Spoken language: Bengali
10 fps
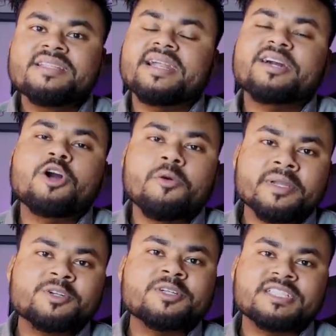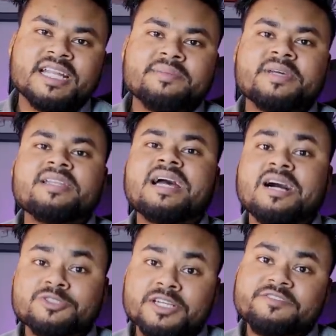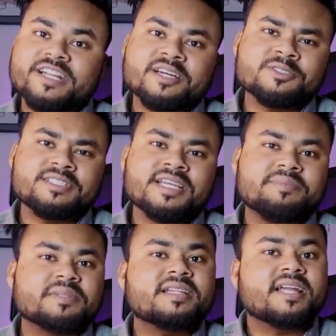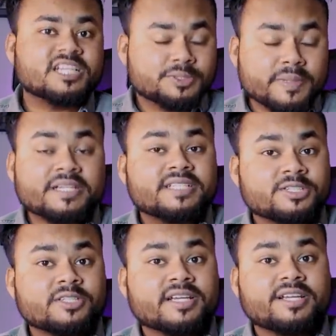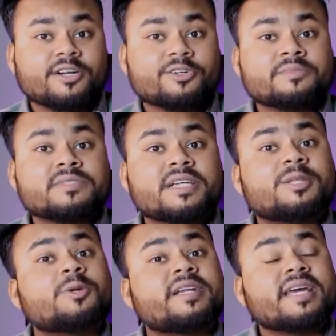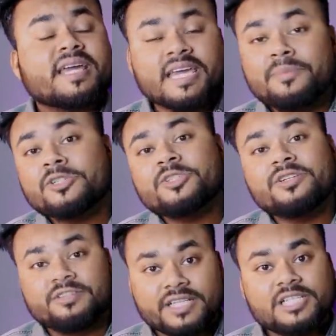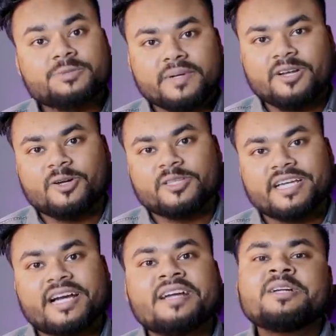তারা কমেন্ট করে জানাবেন হাউস অফ ড্রাগন্স নিয়ে আপনাদের এক্সপেকটেশনটা কীরকম যেহেতু এটা এই বছরই রিলিজ পাওয়ার কথা